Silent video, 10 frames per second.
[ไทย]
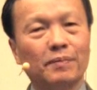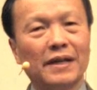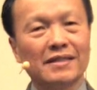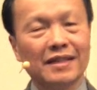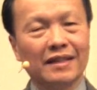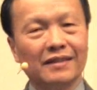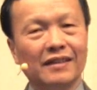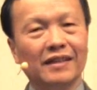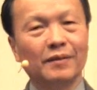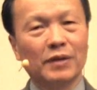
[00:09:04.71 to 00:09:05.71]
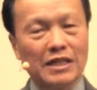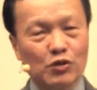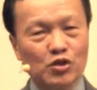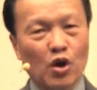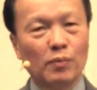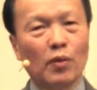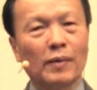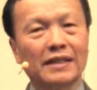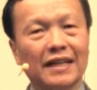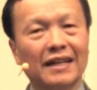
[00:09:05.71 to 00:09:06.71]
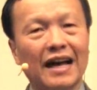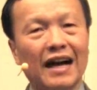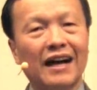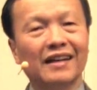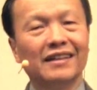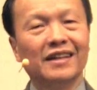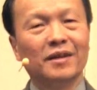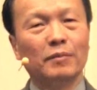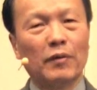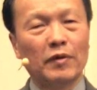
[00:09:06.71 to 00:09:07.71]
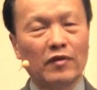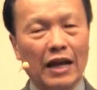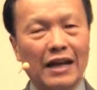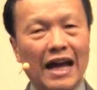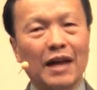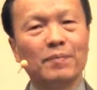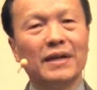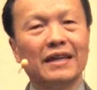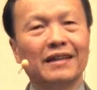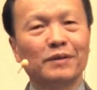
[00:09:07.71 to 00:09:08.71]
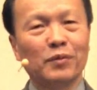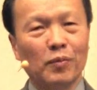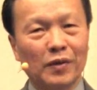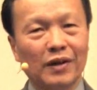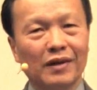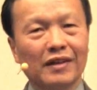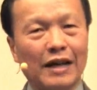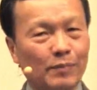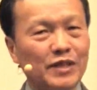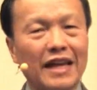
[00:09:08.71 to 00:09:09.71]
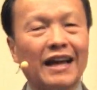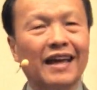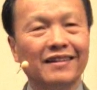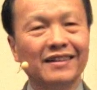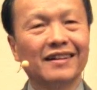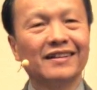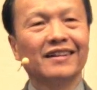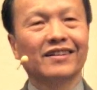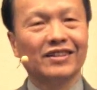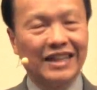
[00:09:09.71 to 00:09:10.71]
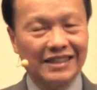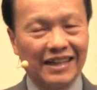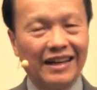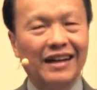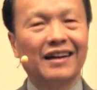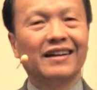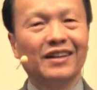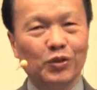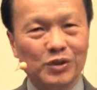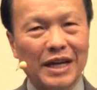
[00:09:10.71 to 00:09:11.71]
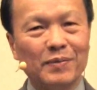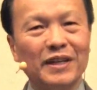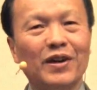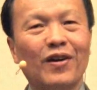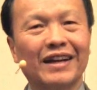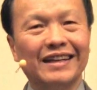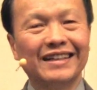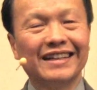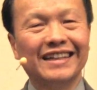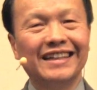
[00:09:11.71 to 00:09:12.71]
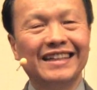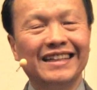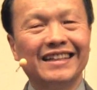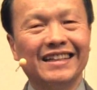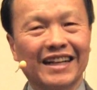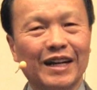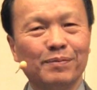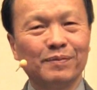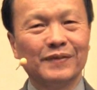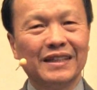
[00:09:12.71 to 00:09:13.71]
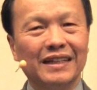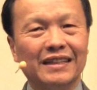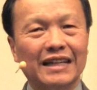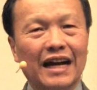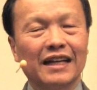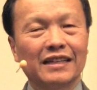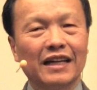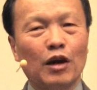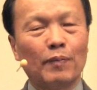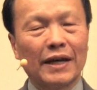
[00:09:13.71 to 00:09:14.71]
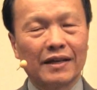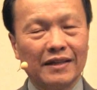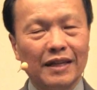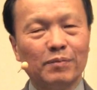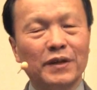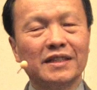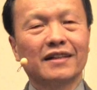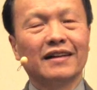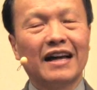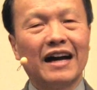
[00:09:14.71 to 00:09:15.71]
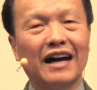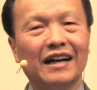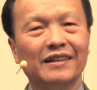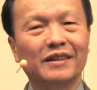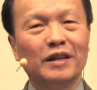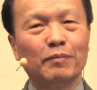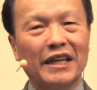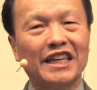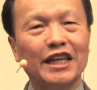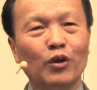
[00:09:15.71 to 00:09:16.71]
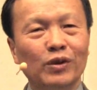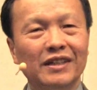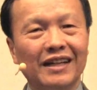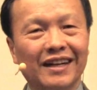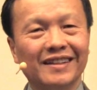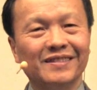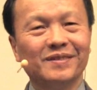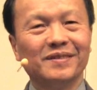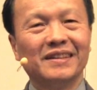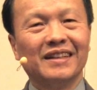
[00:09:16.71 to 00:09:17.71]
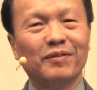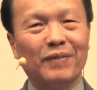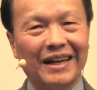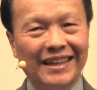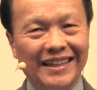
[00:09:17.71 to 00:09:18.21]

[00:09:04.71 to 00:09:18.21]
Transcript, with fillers: เป็นสิ่งที่พระเจ้าสอนผมกับจันดา มาเป็นเวลาหลายปีแล้วผมก็กลับใจหลายเรื่องก็อยากจะหนุนใจพี่น้องในเรื่องนี้นะครับ อยากให้ท่านเอาไปคิดพิจารณาไปเคี้ยวเอื้อง ไป